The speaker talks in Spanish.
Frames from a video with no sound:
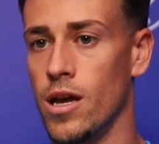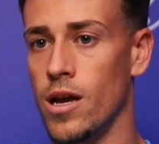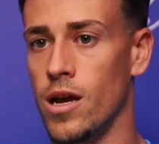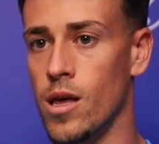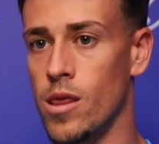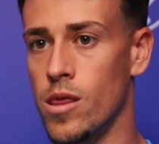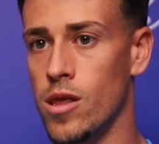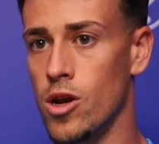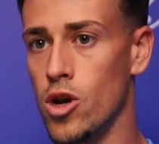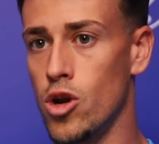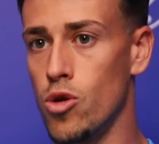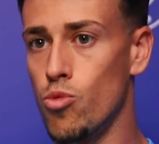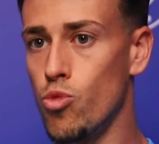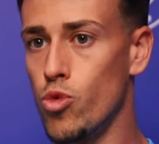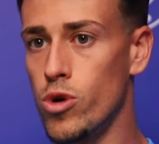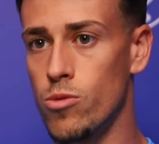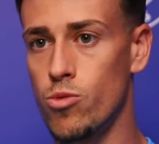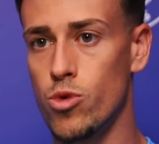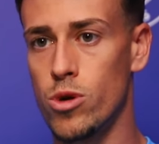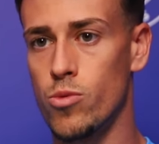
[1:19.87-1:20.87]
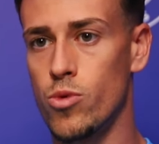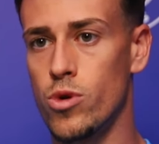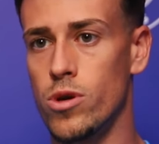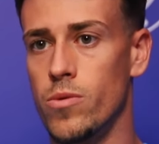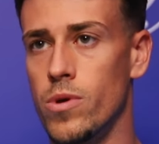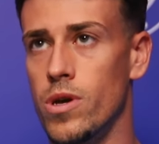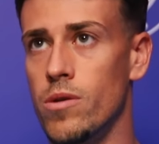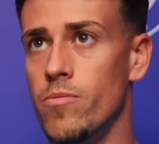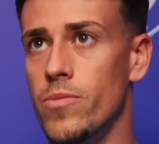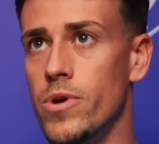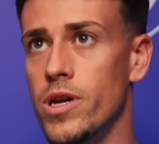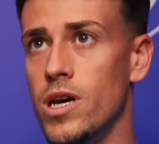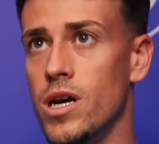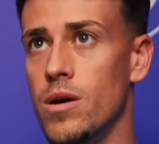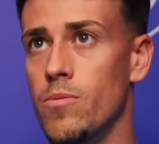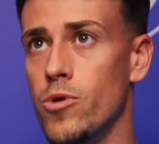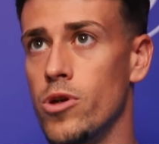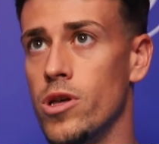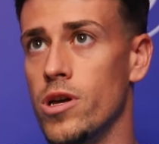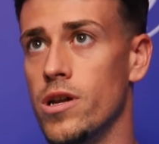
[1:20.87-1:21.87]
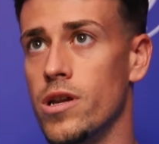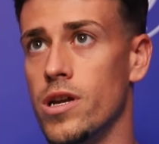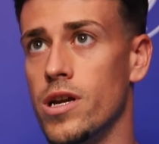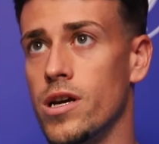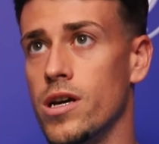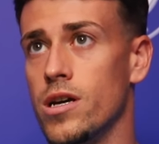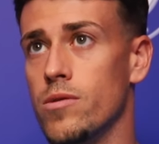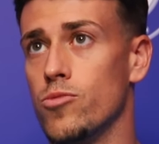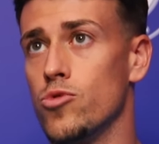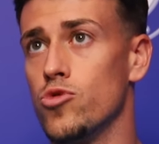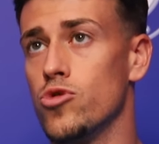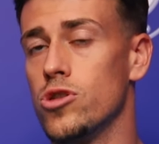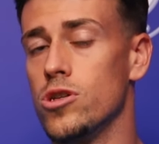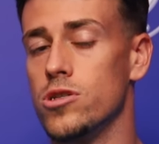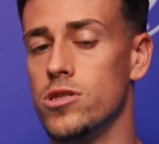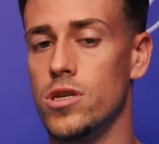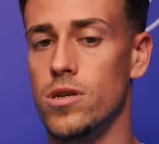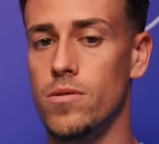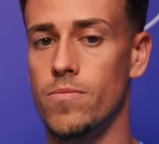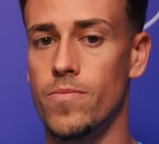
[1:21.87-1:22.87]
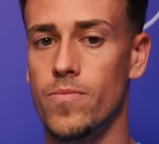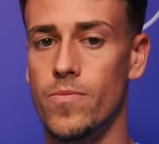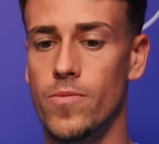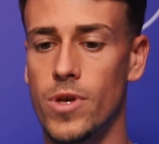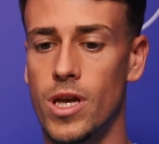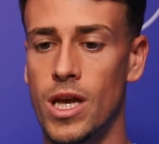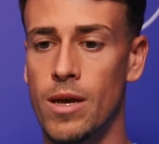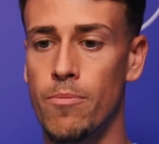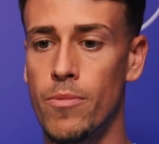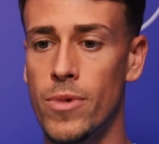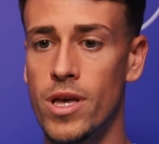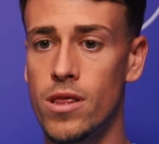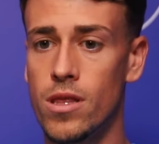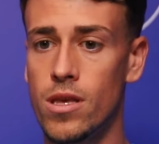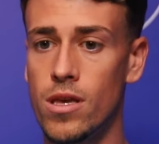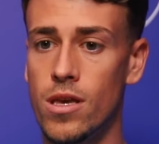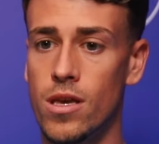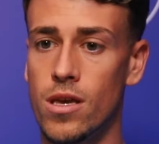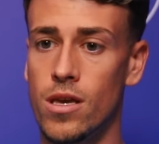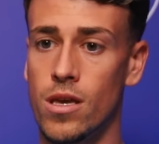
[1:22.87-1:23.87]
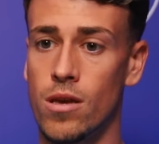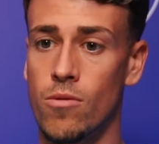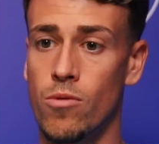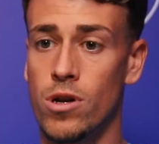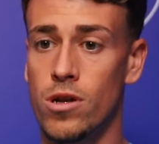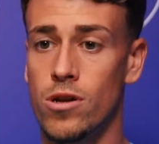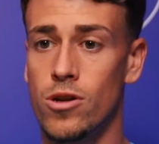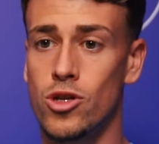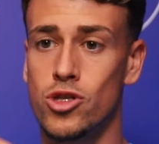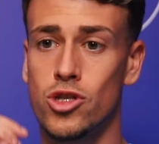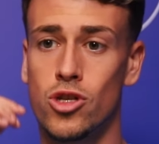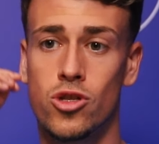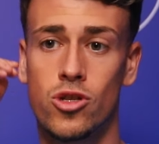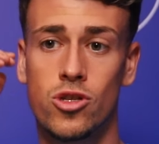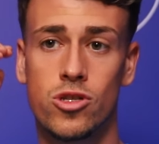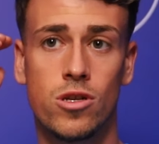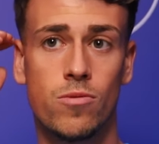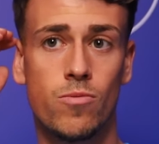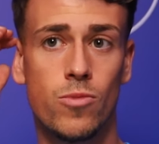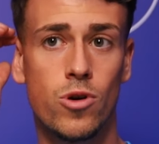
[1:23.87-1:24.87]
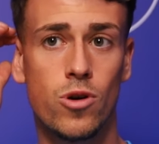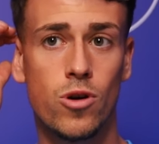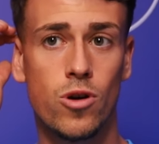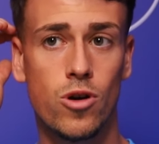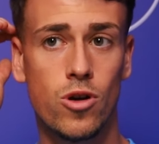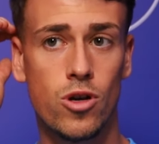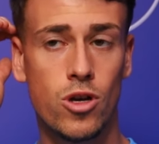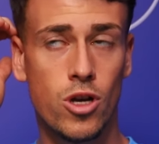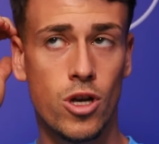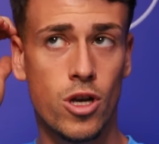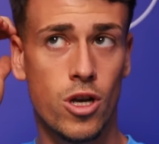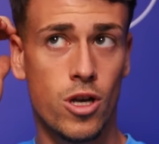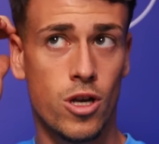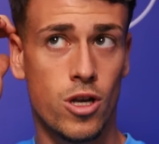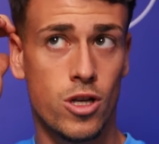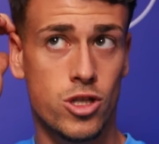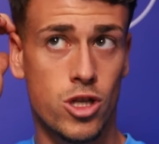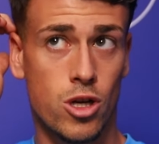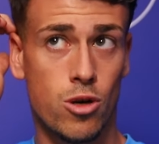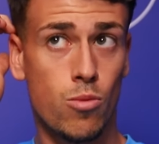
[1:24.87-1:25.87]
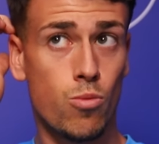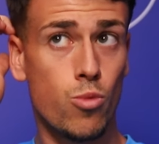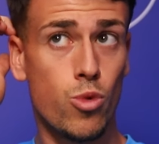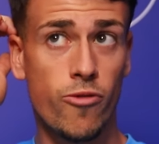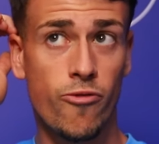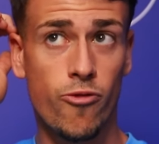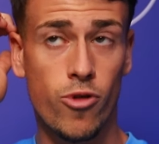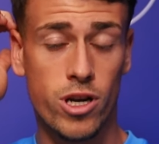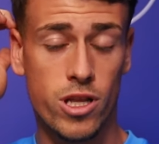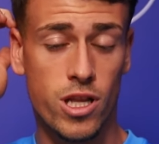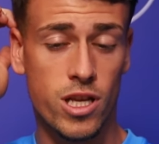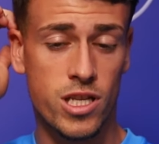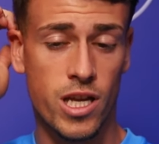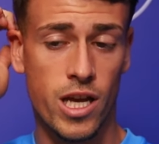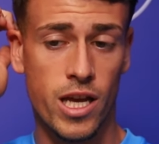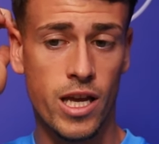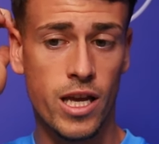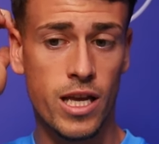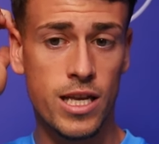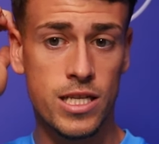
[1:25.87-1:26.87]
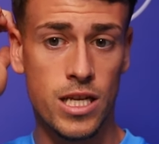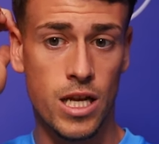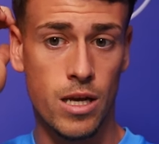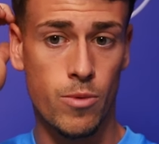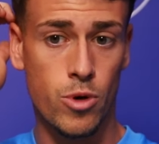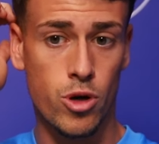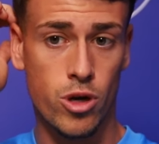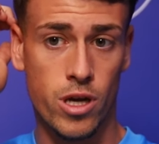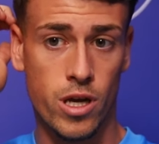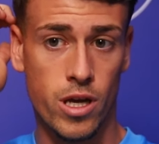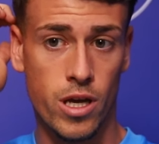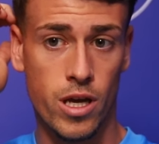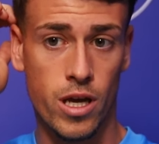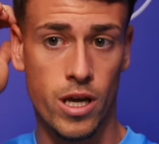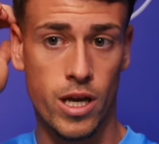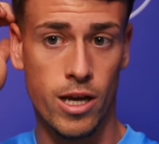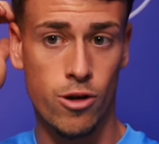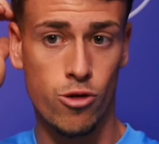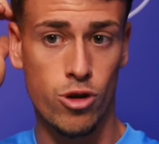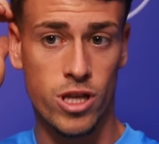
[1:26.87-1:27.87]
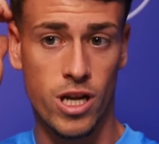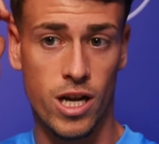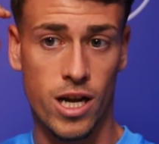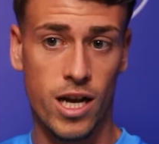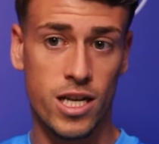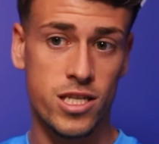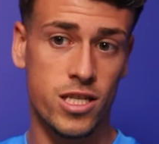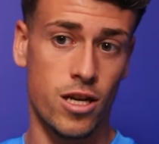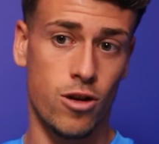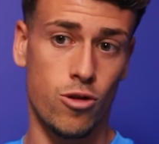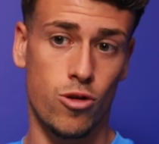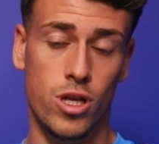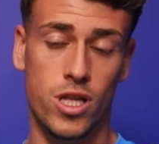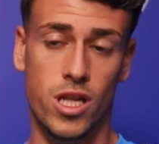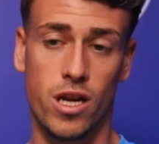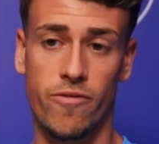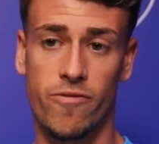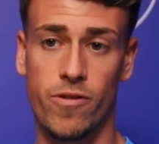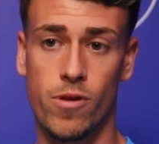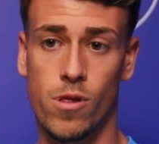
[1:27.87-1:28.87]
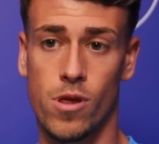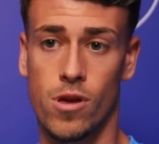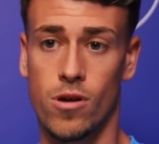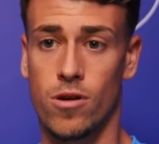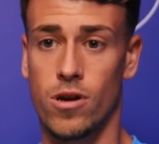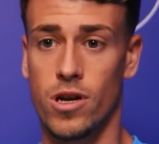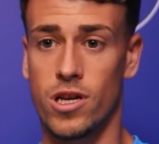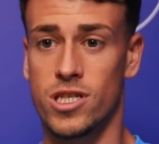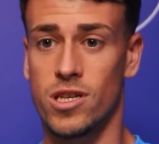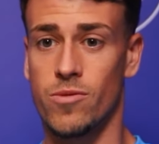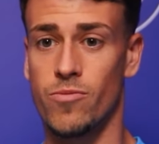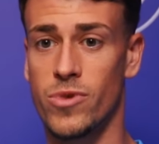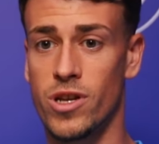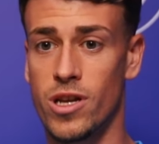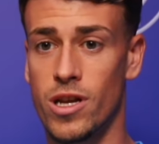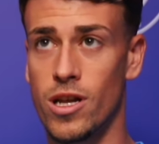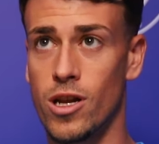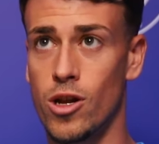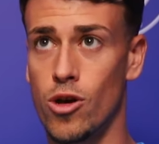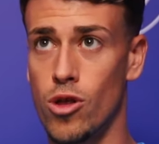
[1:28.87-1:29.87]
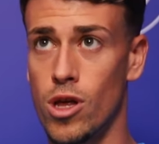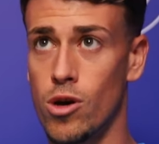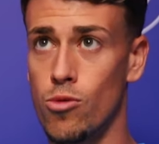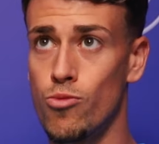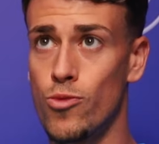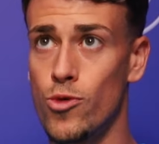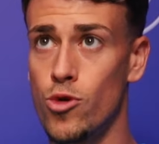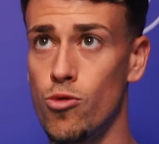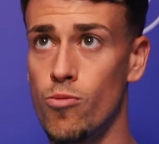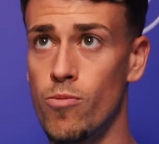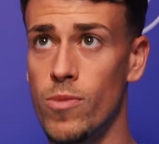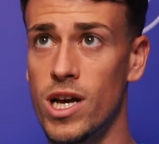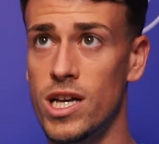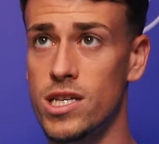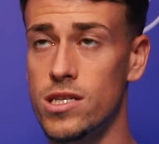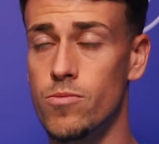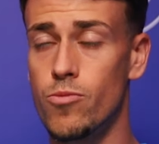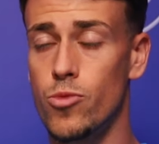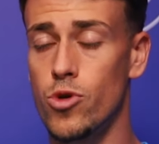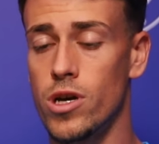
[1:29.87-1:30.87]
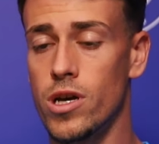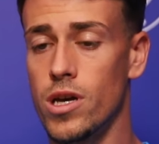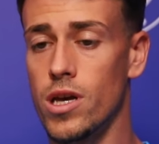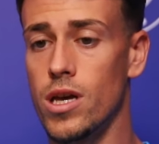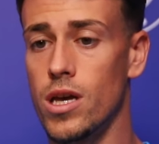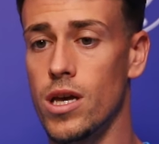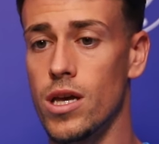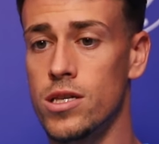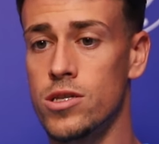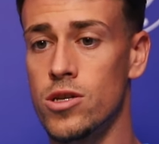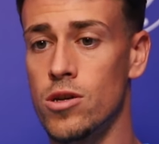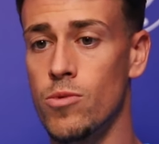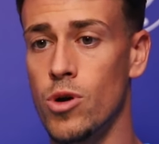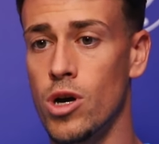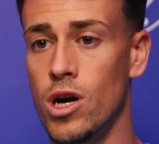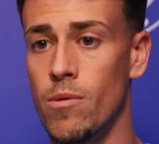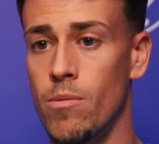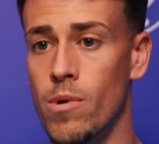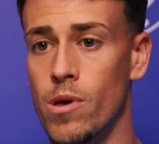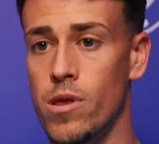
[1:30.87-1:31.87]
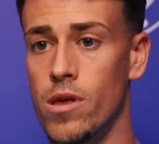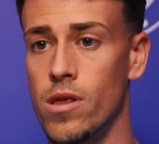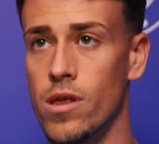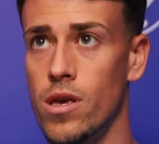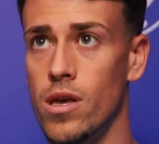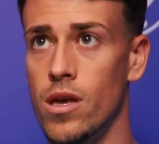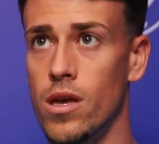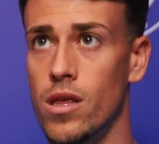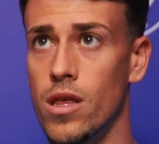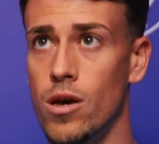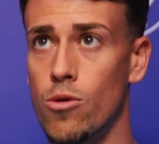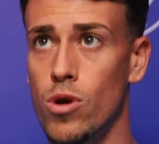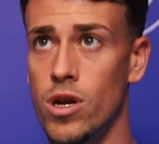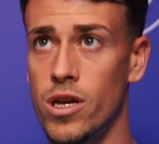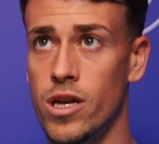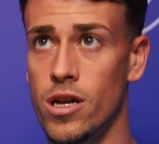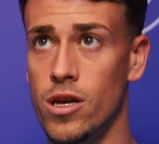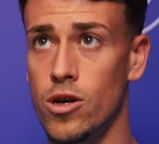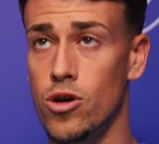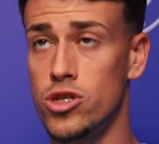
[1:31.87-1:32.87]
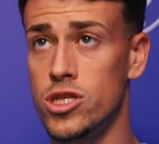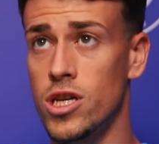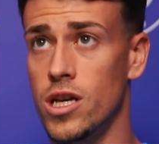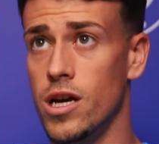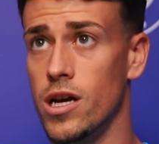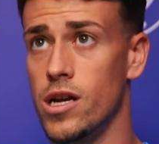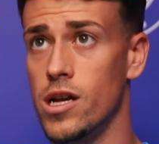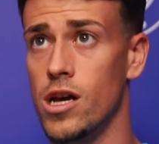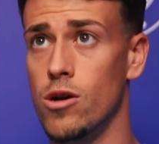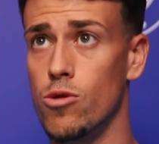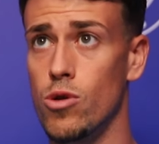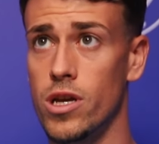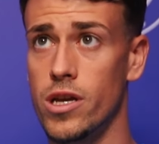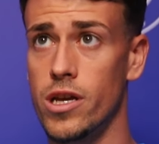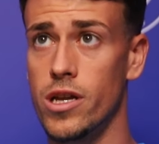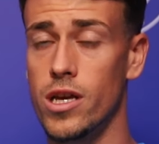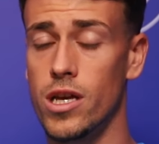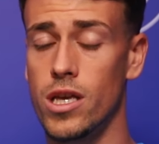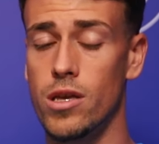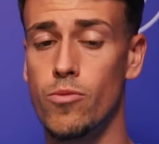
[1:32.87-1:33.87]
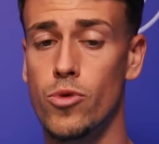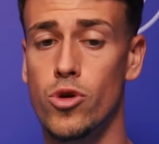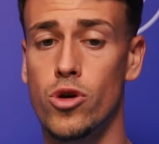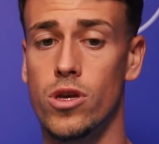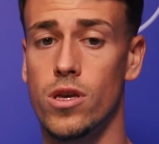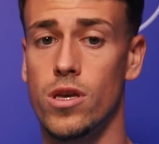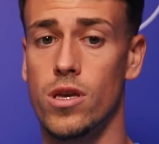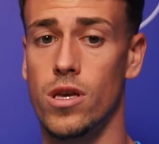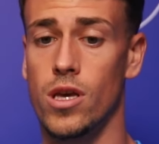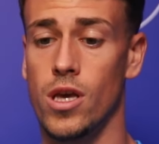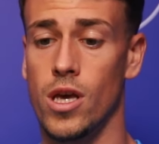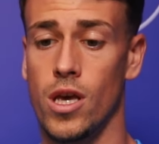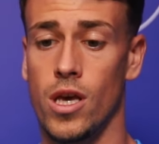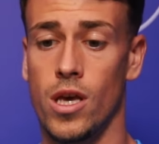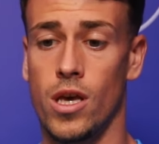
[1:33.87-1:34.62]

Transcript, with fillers: hacerlo muy, muy, muy bien para poder rascar puntos en, en Mendy y bueno, nosotros somos somos muy fuertes ahí, sabemos que, en nuestra casa, con nuestra afición, que siempre nos da un plus más, pues somos capaces de, de cualquier cosa y ganar a cualquier equipo y,